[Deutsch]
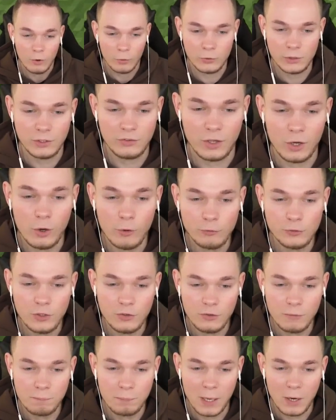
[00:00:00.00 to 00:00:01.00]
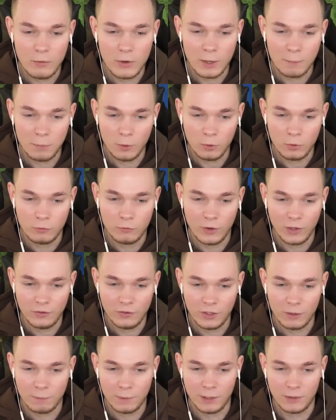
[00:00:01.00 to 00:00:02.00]
Und jetzt auf diesen Barrier-Block
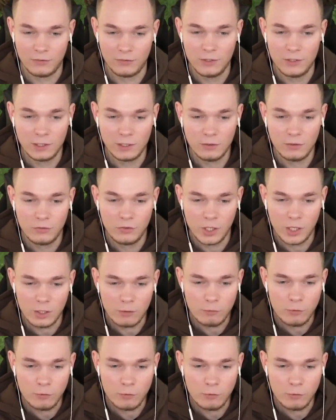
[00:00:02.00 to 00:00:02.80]
Wasser platzieren, sehen